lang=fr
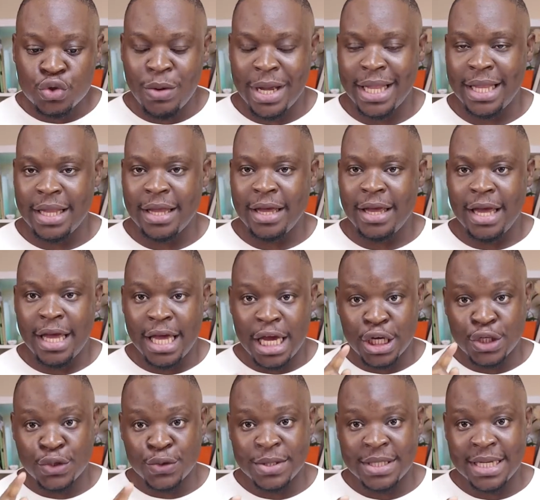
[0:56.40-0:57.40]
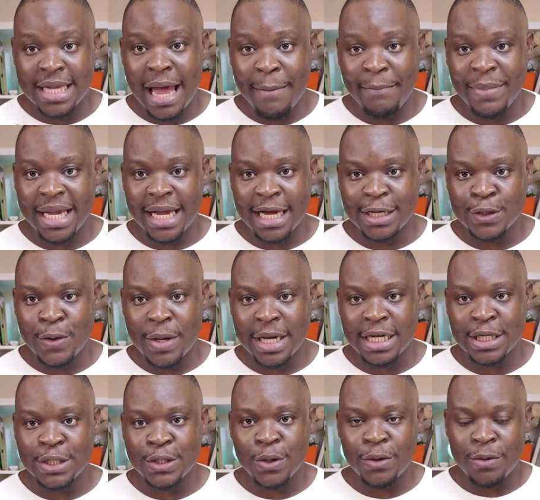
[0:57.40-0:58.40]
souhaites utiliser l'application en
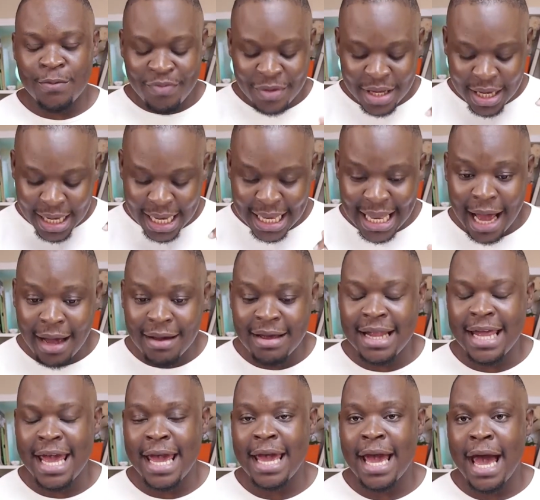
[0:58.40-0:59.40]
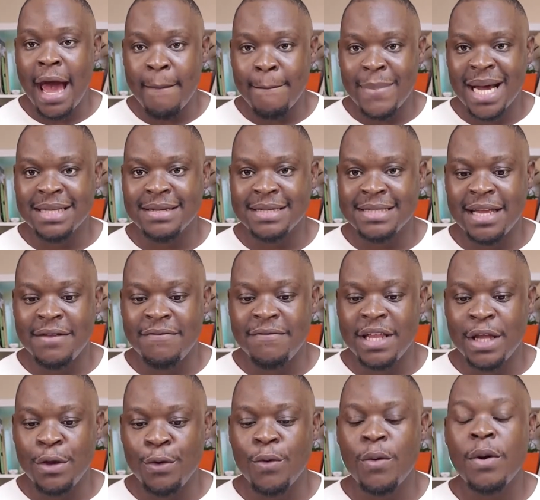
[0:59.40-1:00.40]
question, il y a un lien en bas de cette
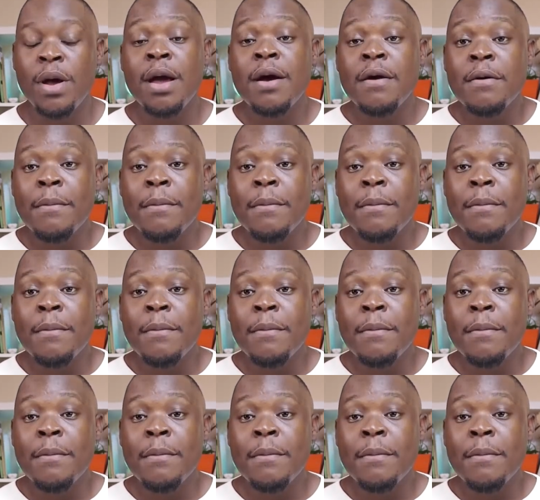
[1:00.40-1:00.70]
vidéo.